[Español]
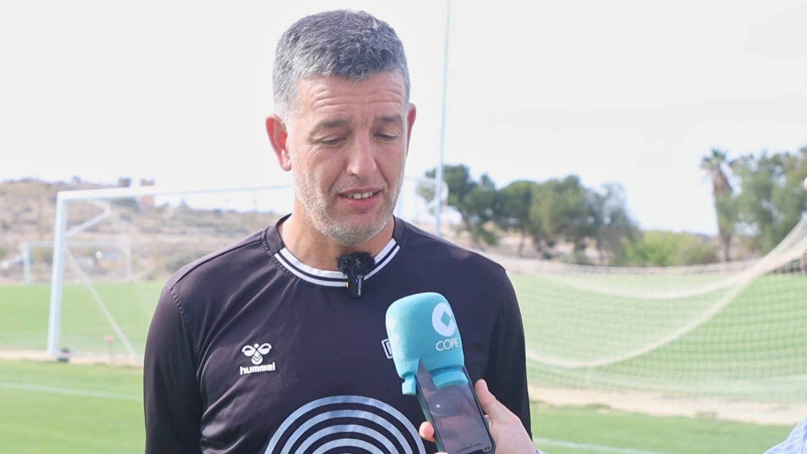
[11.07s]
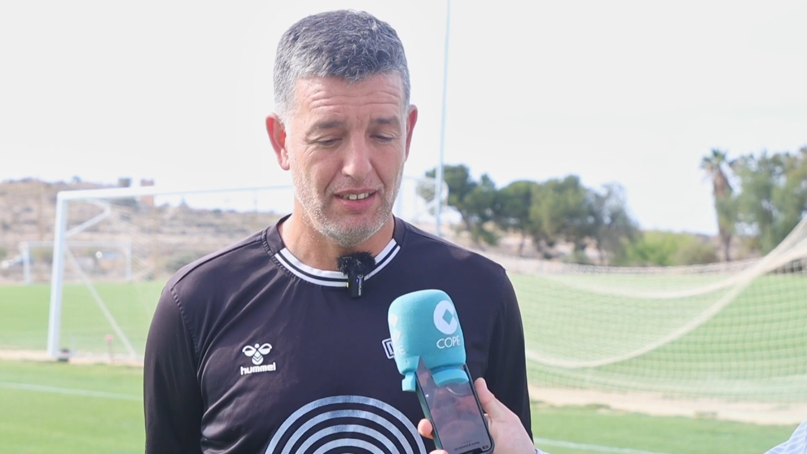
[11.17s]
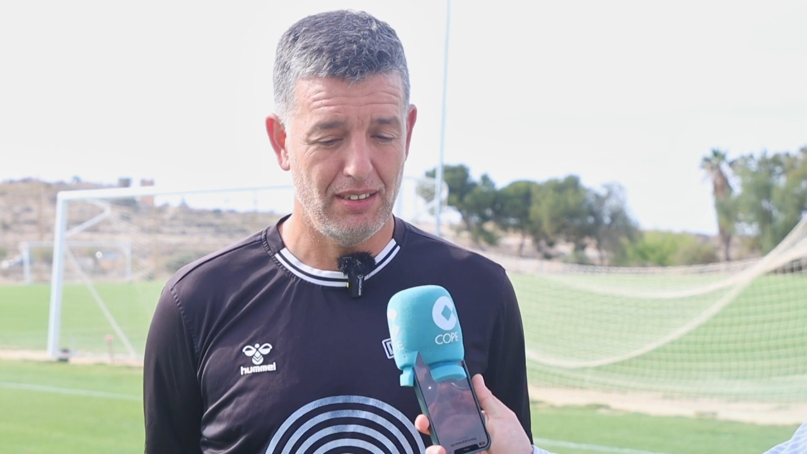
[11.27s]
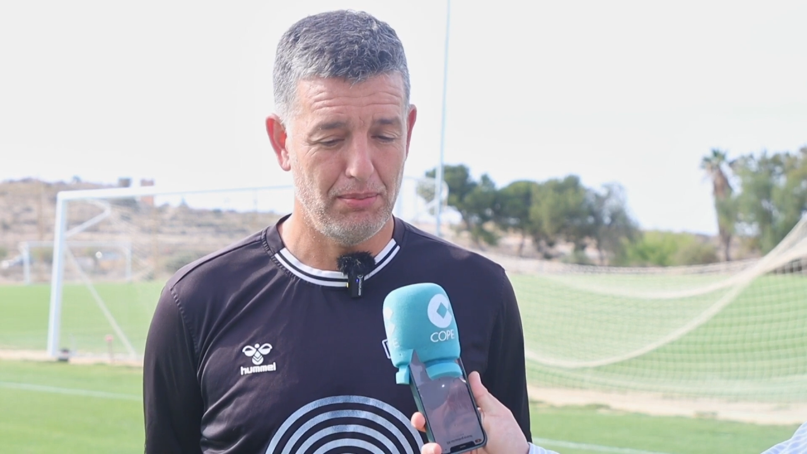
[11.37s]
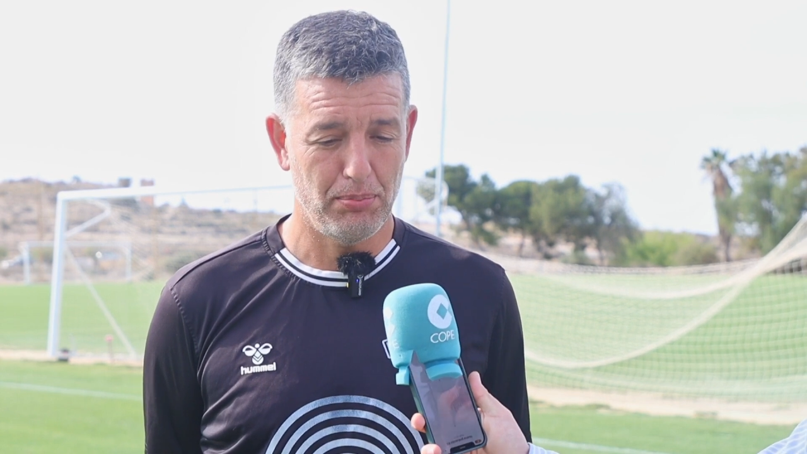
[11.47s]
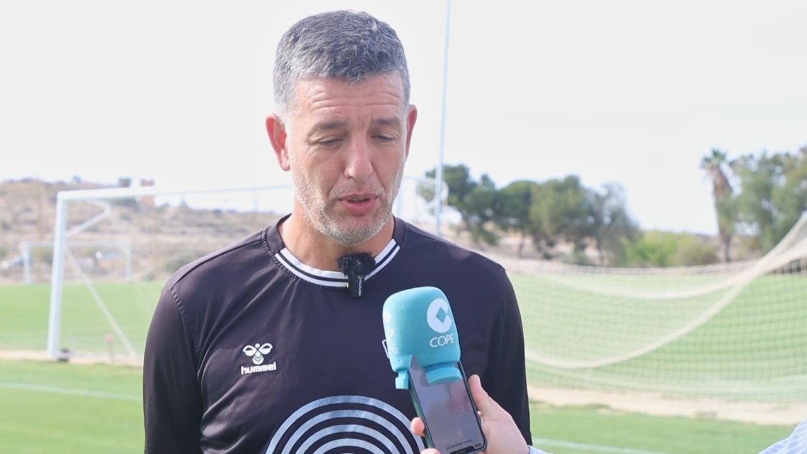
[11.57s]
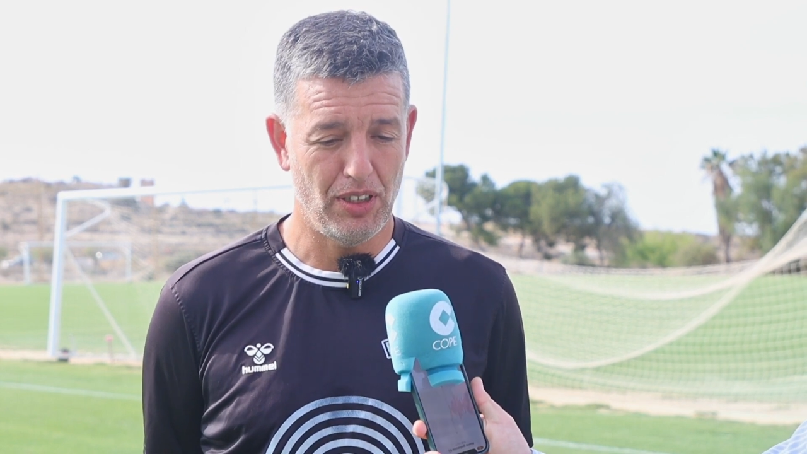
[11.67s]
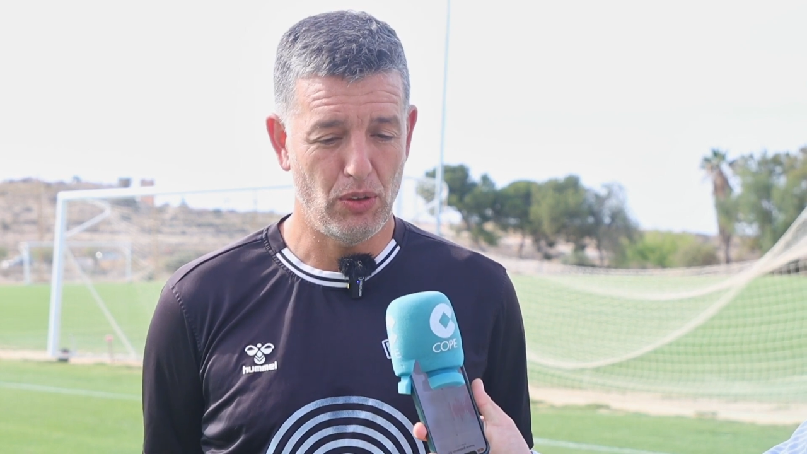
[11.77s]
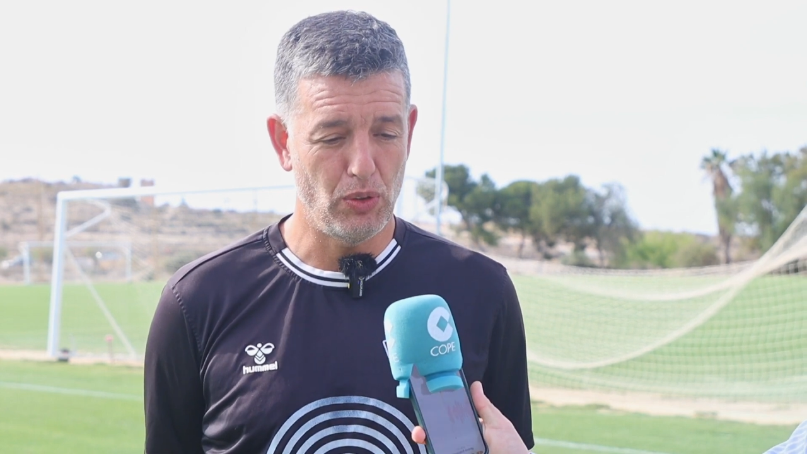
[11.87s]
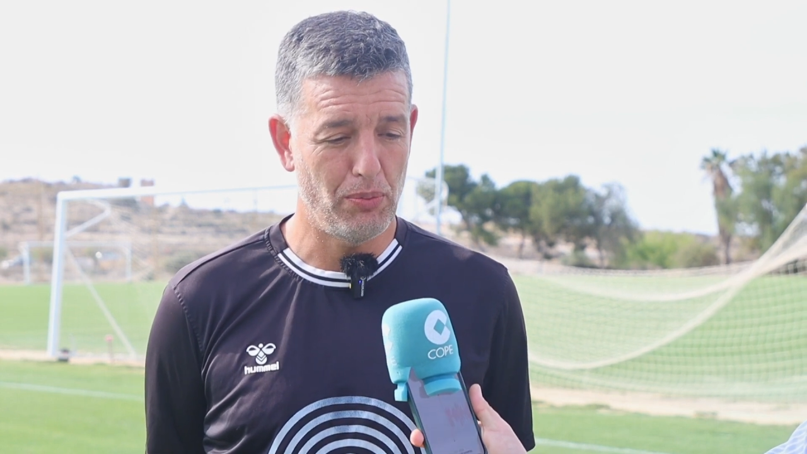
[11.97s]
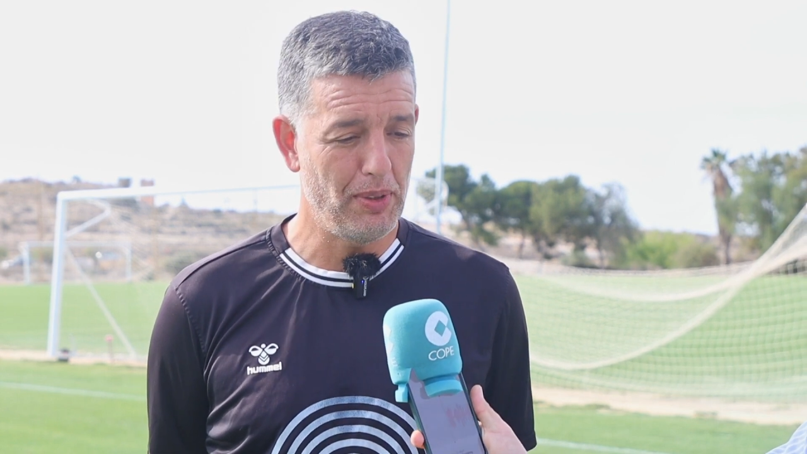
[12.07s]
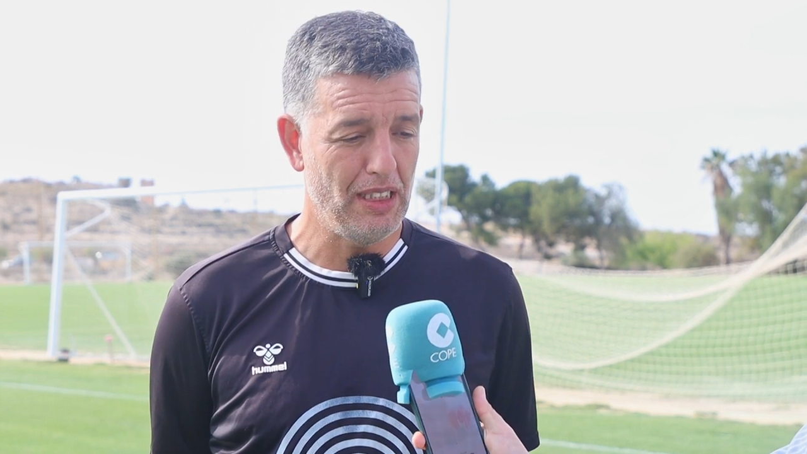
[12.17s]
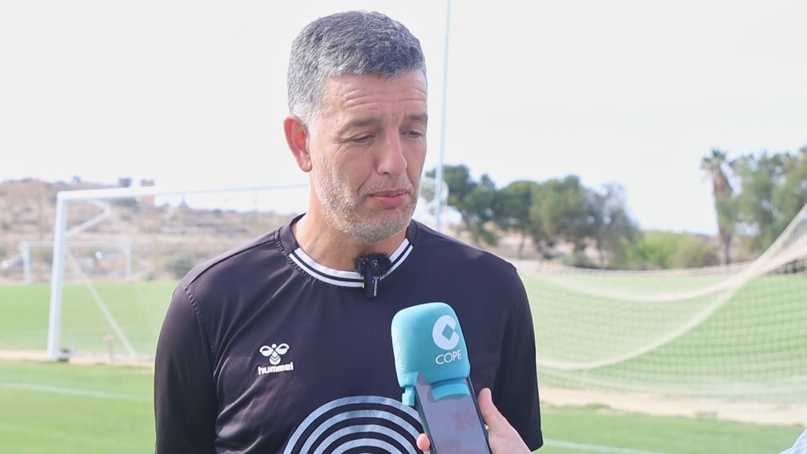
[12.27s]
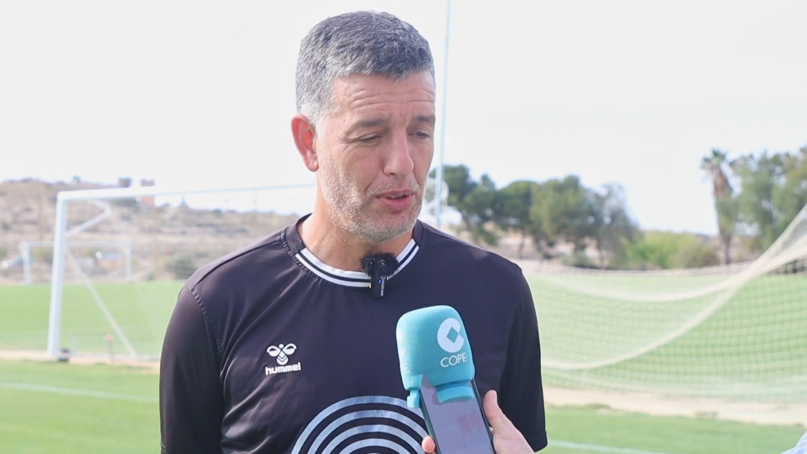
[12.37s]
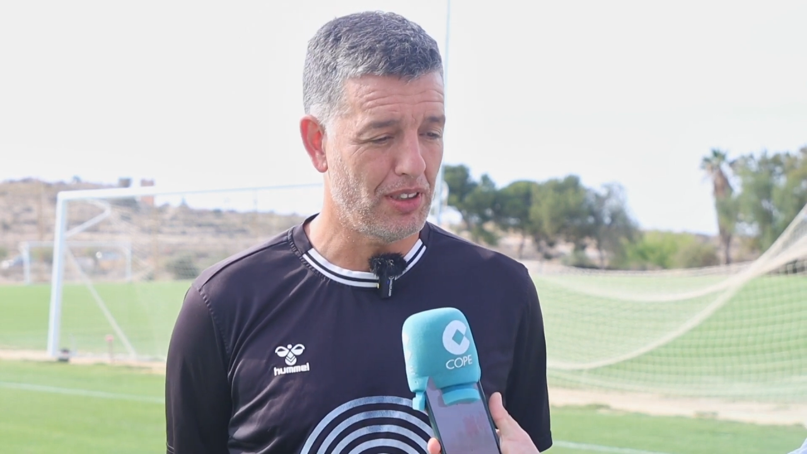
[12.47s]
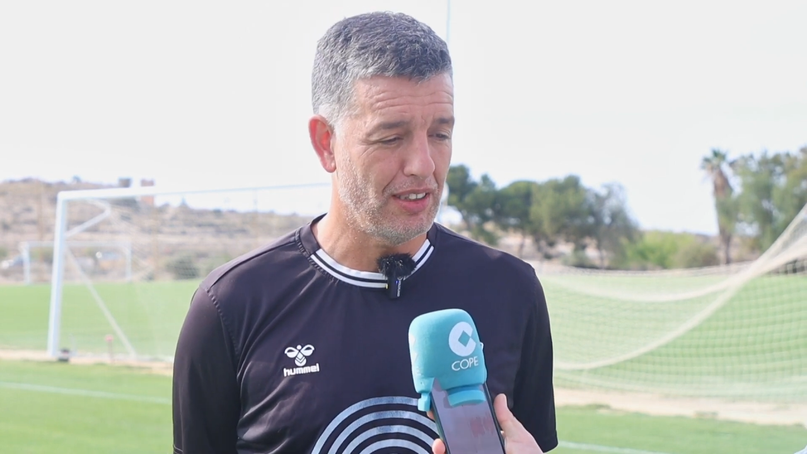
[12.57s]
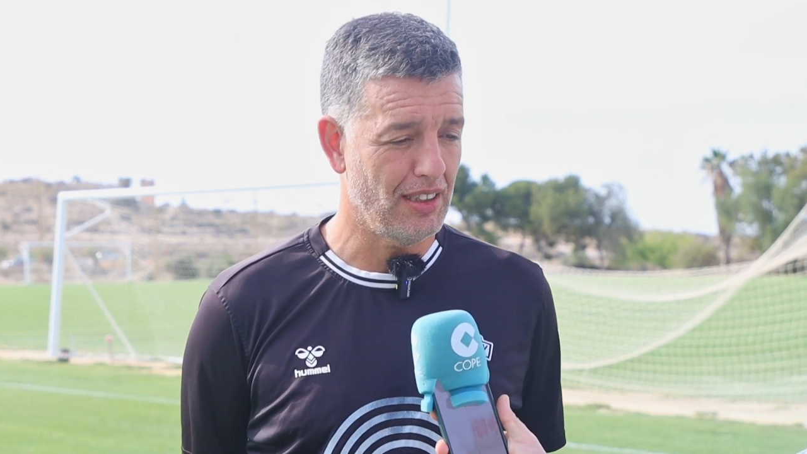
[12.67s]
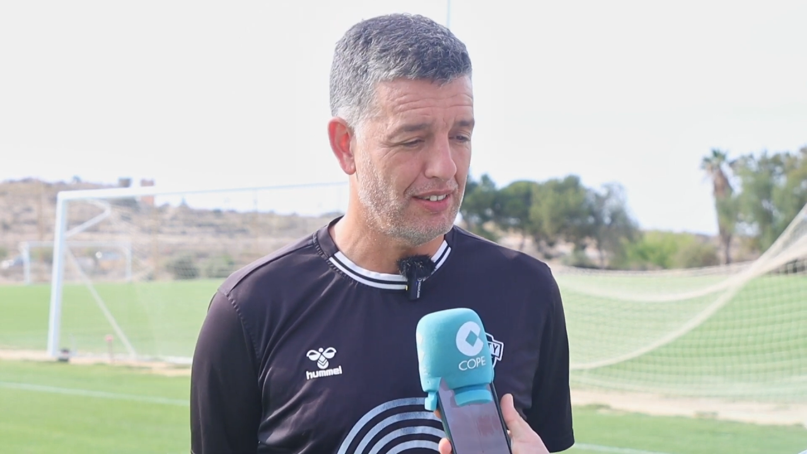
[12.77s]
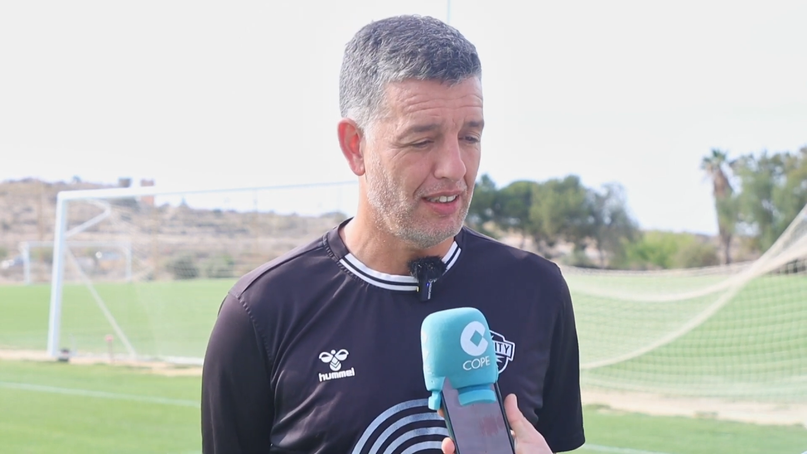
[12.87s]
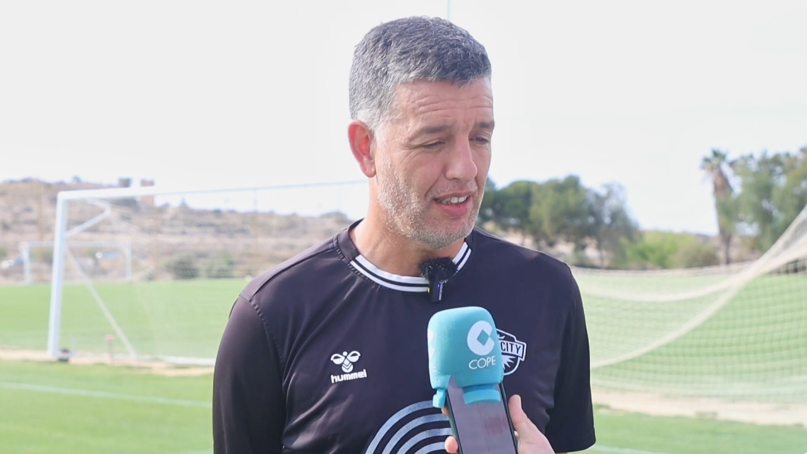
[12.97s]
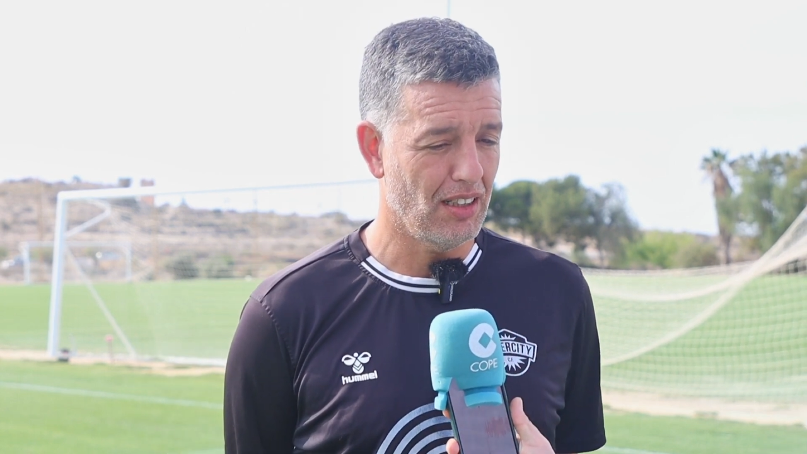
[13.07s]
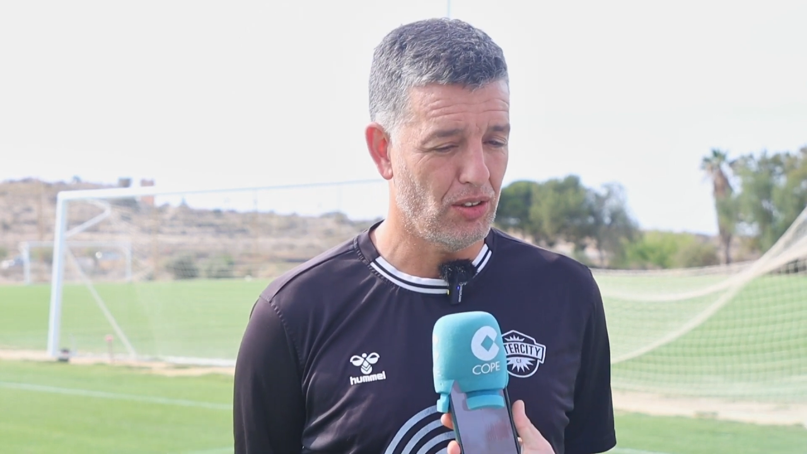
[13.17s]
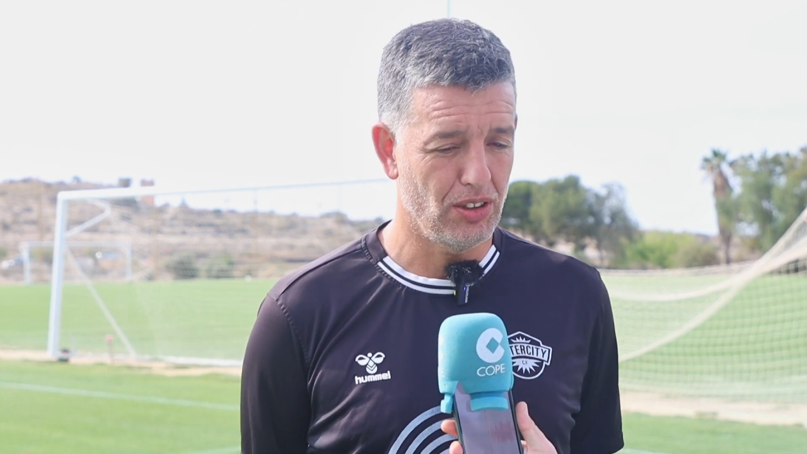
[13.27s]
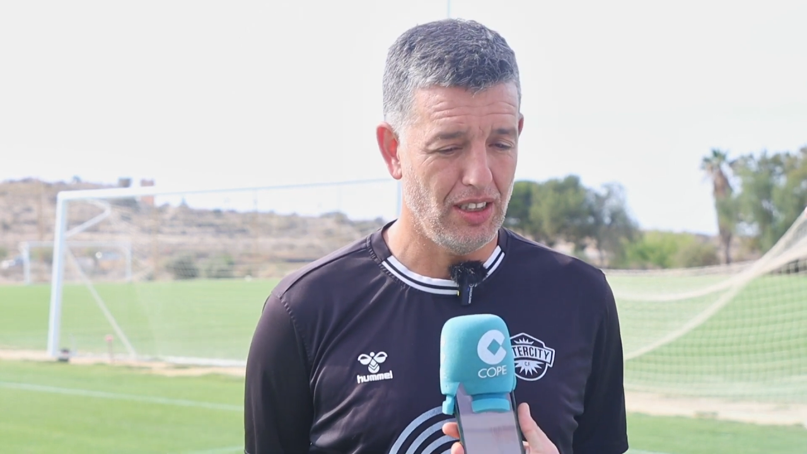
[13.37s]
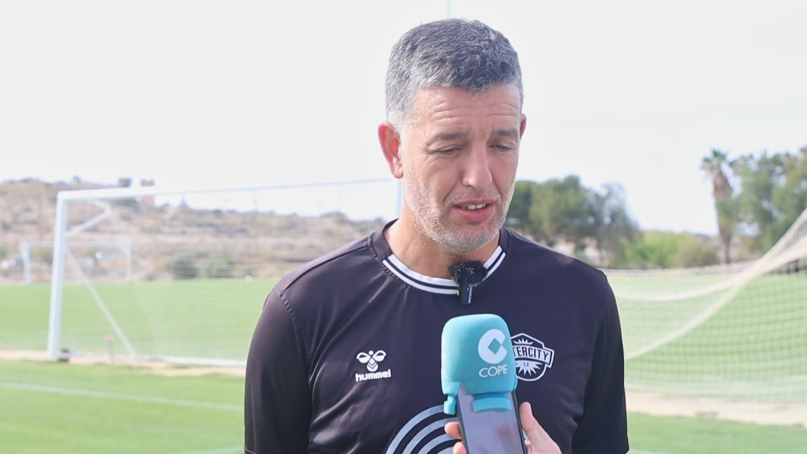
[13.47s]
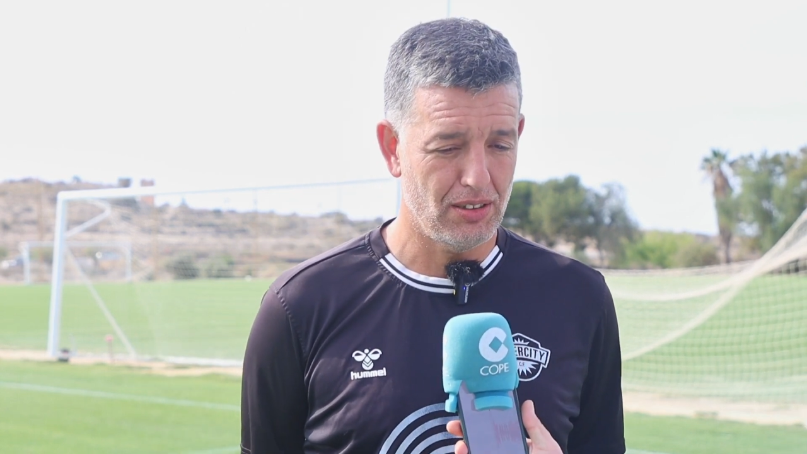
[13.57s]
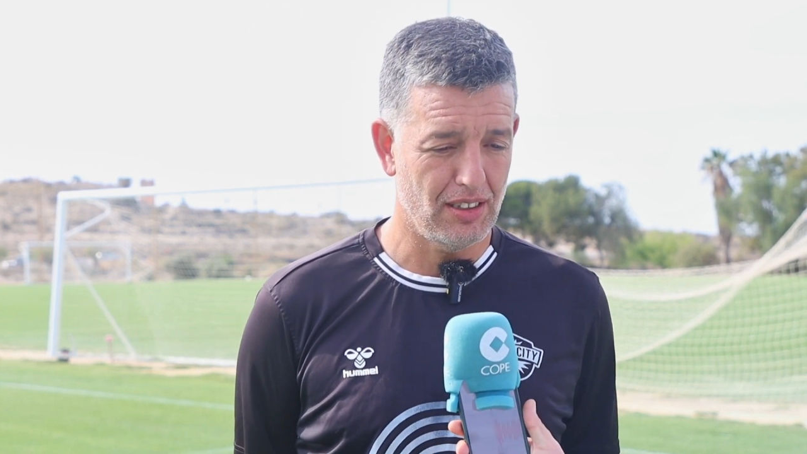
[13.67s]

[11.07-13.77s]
de poner unos mínimos que te exige el Collado,